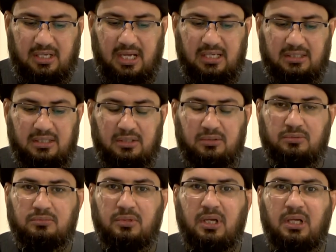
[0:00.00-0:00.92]

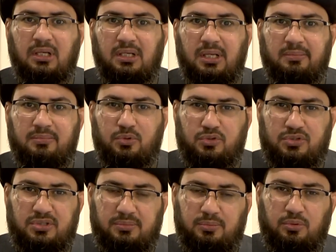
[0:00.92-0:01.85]
كأنه لم
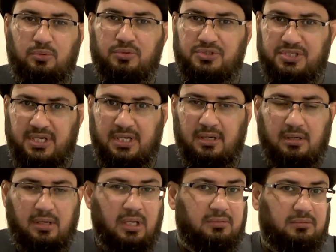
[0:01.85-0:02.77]
يصبه شيء
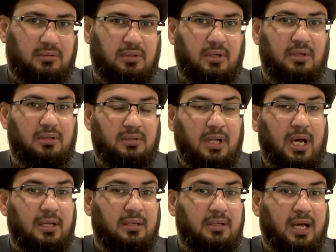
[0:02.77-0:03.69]
قط
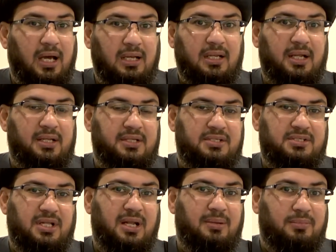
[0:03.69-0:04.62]
لأن علي عليه
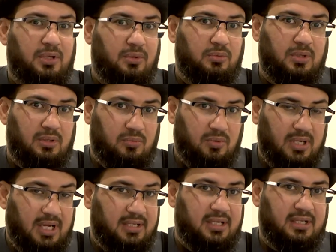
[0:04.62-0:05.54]
السلام له
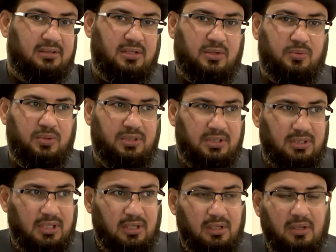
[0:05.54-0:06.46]
الولاية
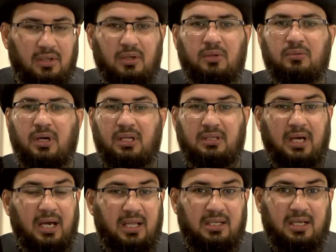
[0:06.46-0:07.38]
التكوينية وأن
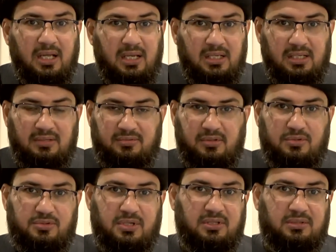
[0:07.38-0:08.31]
علي عليه أفضل
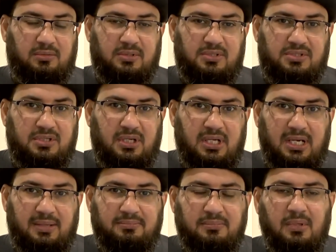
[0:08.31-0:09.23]
الصلاة
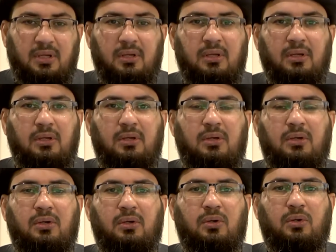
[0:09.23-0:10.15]
والسلام
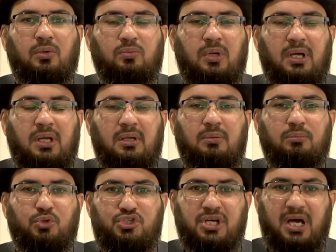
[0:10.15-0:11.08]
هو
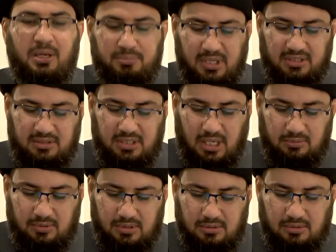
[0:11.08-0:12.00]
مجاب
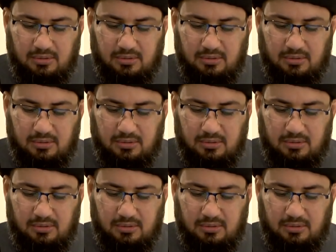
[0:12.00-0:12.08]
الدعوة